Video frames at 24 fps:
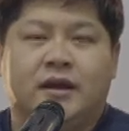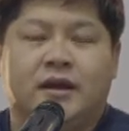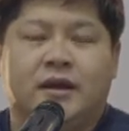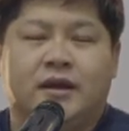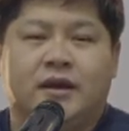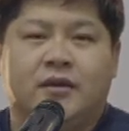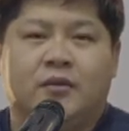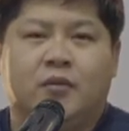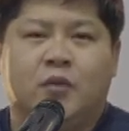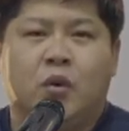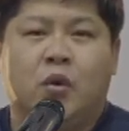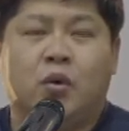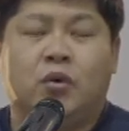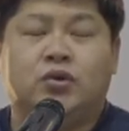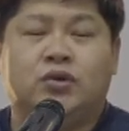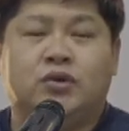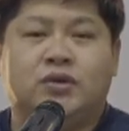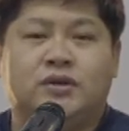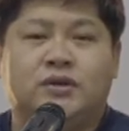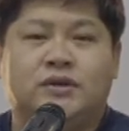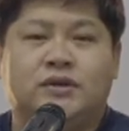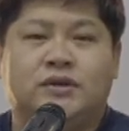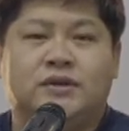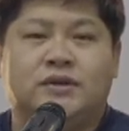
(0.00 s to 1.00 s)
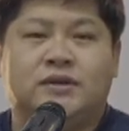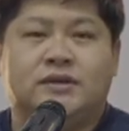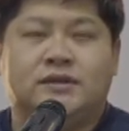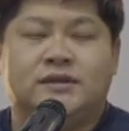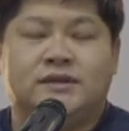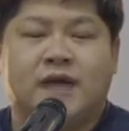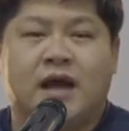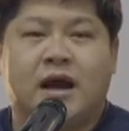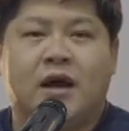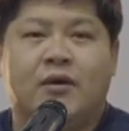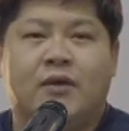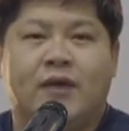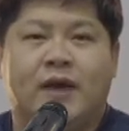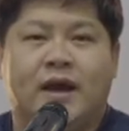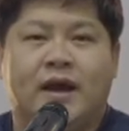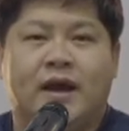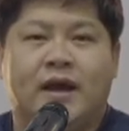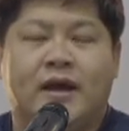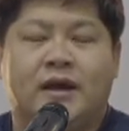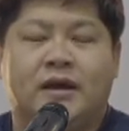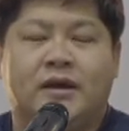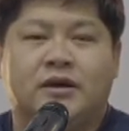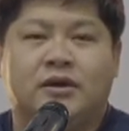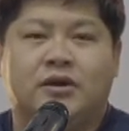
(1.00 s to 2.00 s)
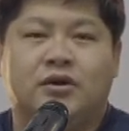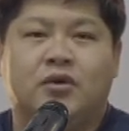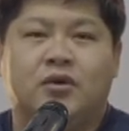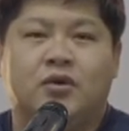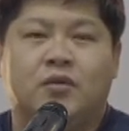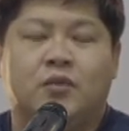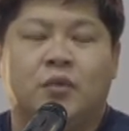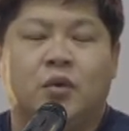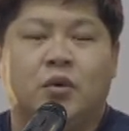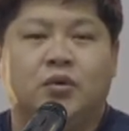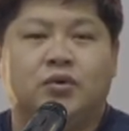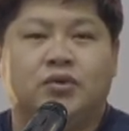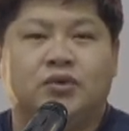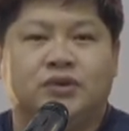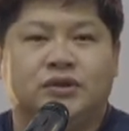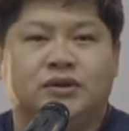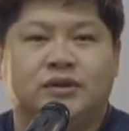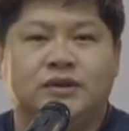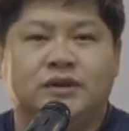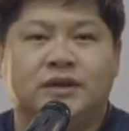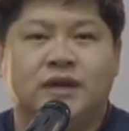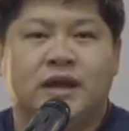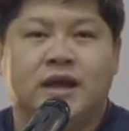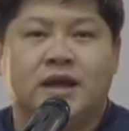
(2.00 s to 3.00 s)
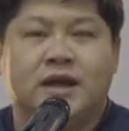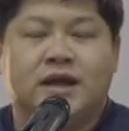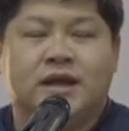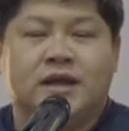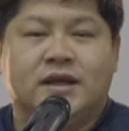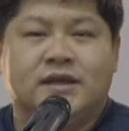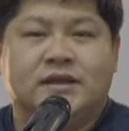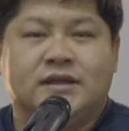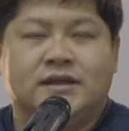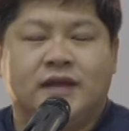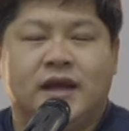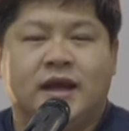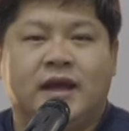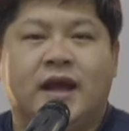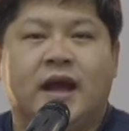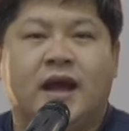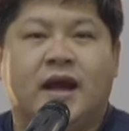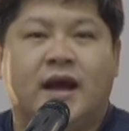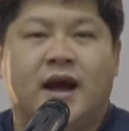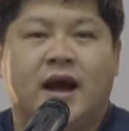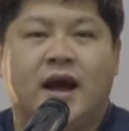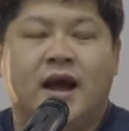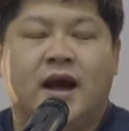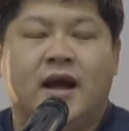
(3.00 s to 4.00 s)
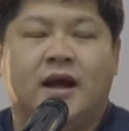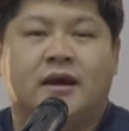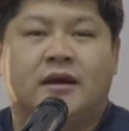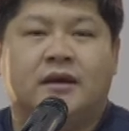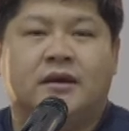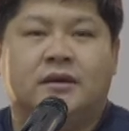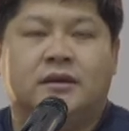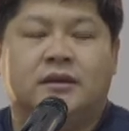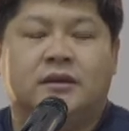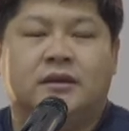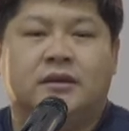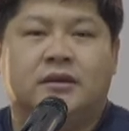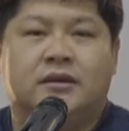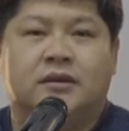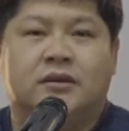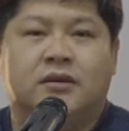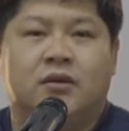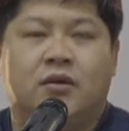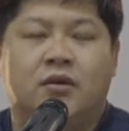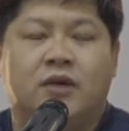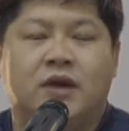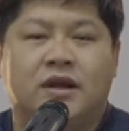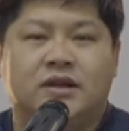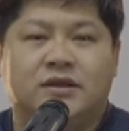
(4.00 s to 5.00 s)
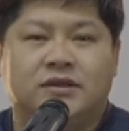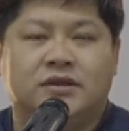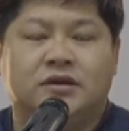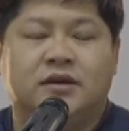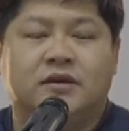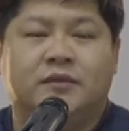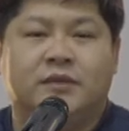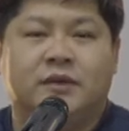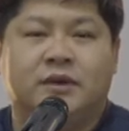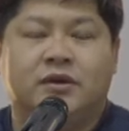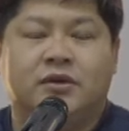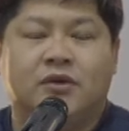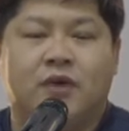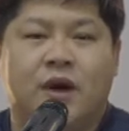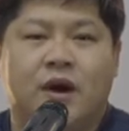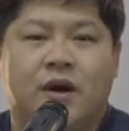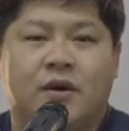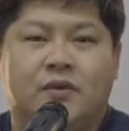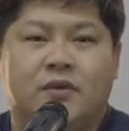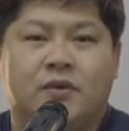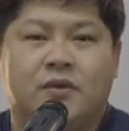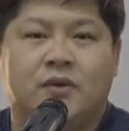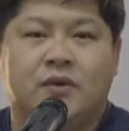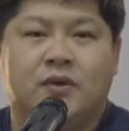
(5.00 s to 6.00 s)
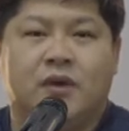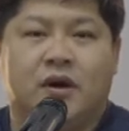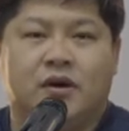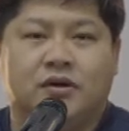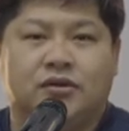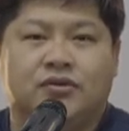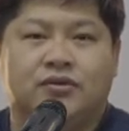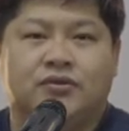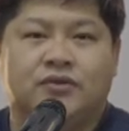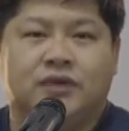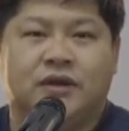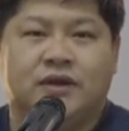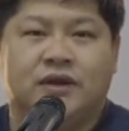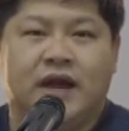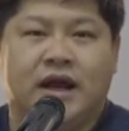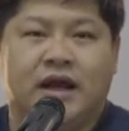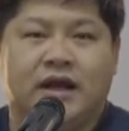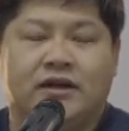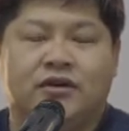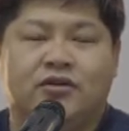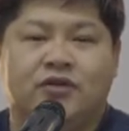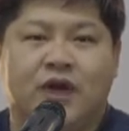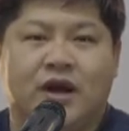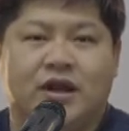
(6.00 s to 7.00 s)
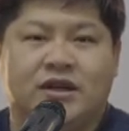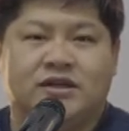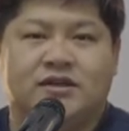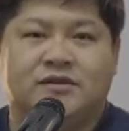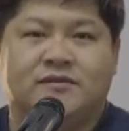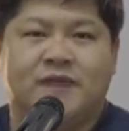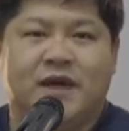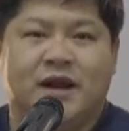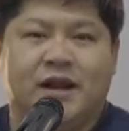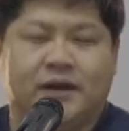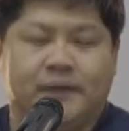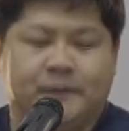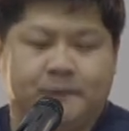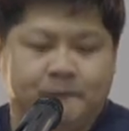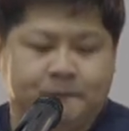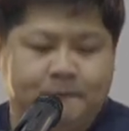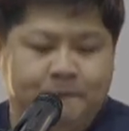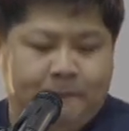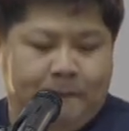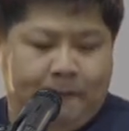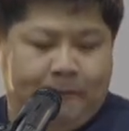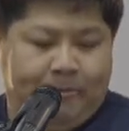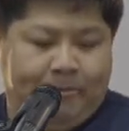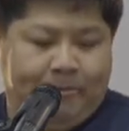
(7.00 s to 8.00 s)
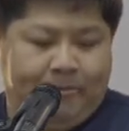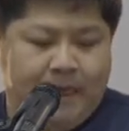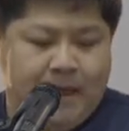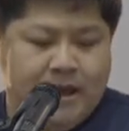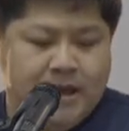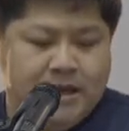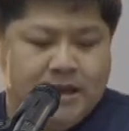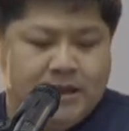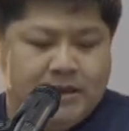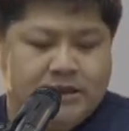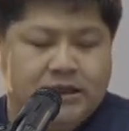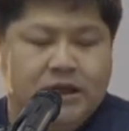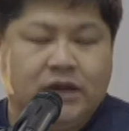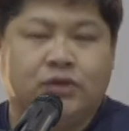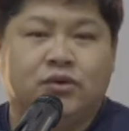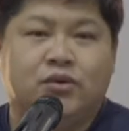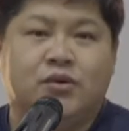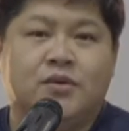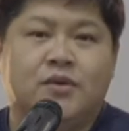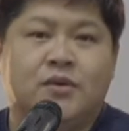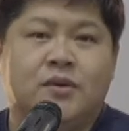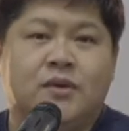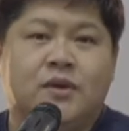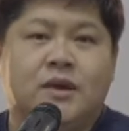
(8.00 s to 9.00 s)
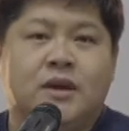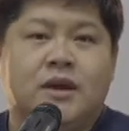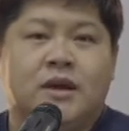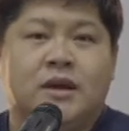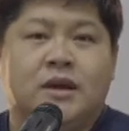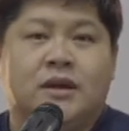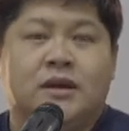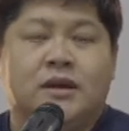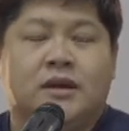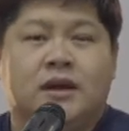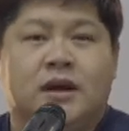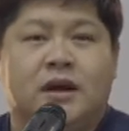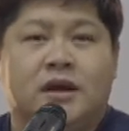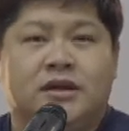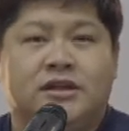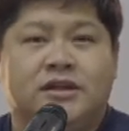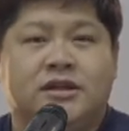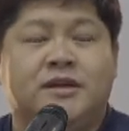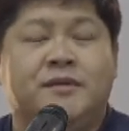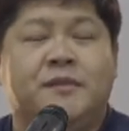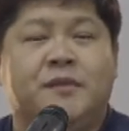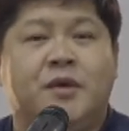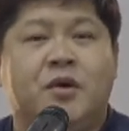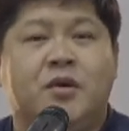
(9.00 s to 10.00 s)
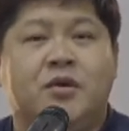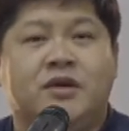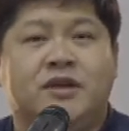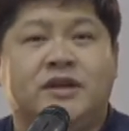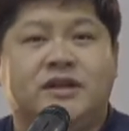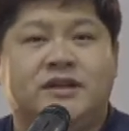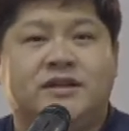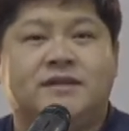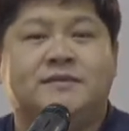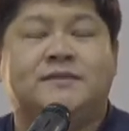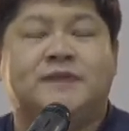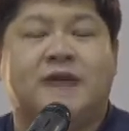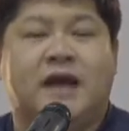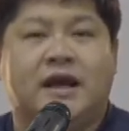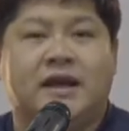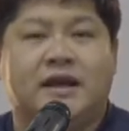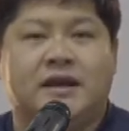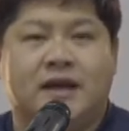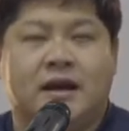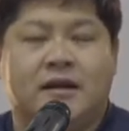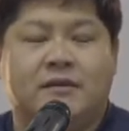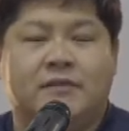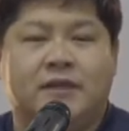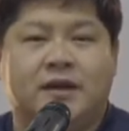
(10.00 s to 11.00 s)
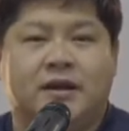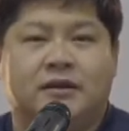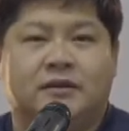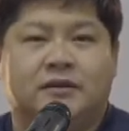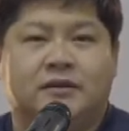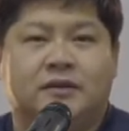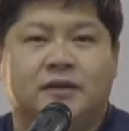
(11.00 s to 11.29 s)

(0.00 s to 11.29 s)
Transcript: 모든 사회 그리고 모든 세계가 어, 혼란스럽기도 하고 어수선하기도 하지만 그래도 12월 어, 24일 하면